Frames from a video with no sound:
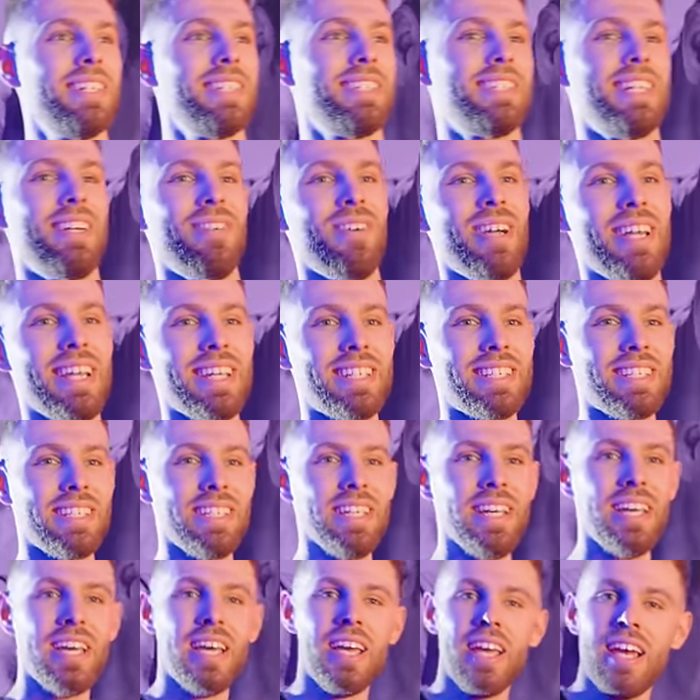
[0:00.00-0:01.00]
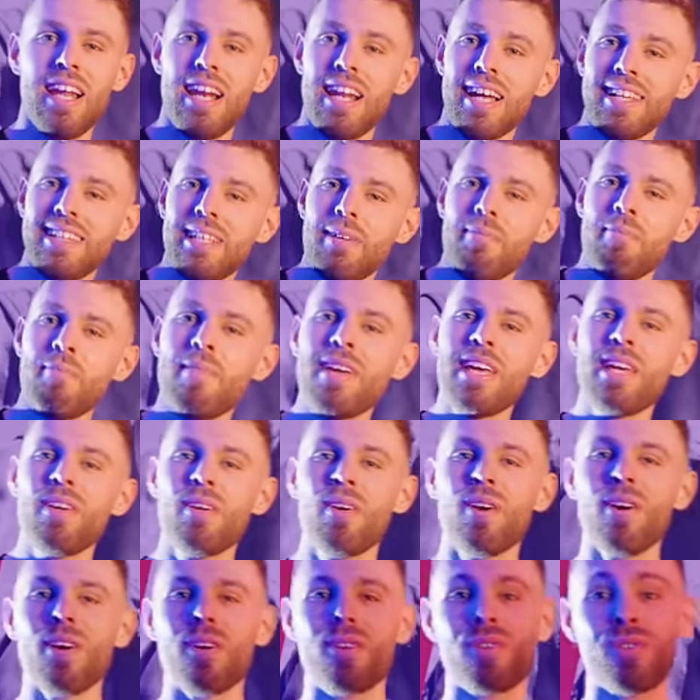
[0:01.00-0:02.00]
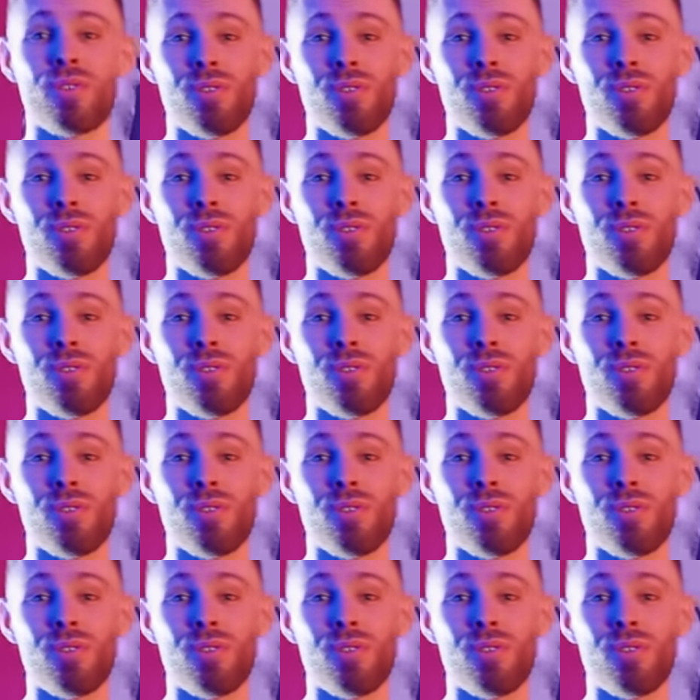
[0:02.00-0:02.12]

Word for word: Salut Alexis, l'un des meilleurs